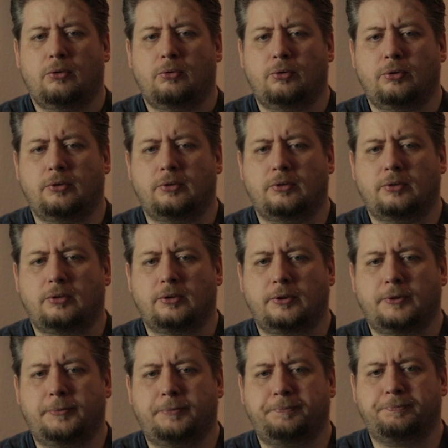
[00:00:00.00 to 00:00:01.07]
Und
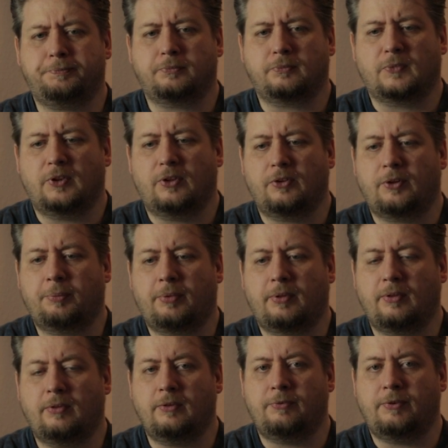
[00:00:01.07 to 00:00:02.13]
ähm, es gibt,
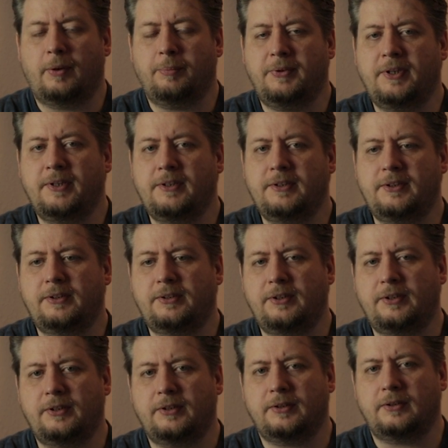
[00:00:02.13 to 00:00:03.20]
ist eine Familie,
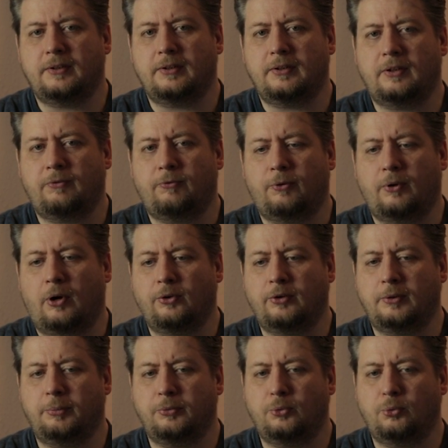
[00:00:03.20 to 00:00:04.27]
die äh, aus
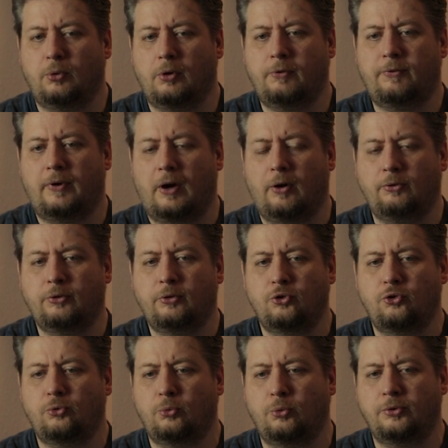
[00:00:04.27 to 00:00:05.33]
einem Dorf
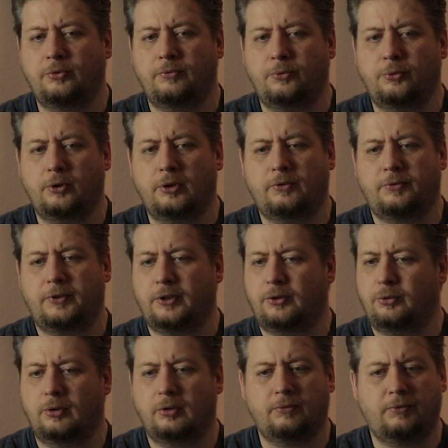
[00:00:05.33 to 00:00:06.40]
ausgestoßen wird wegen
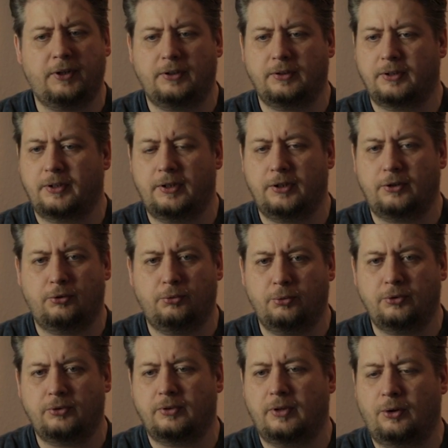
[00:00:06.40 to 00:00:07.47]
irgendwelchen
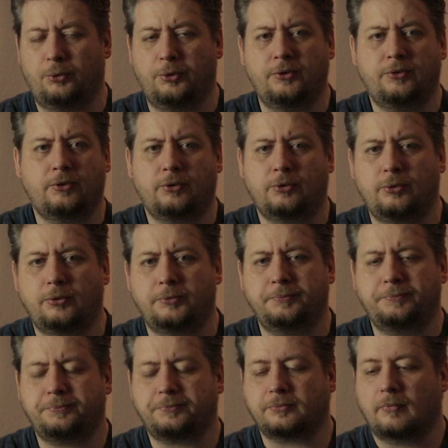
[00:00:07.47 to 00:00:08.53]
religiösen Äußerungen.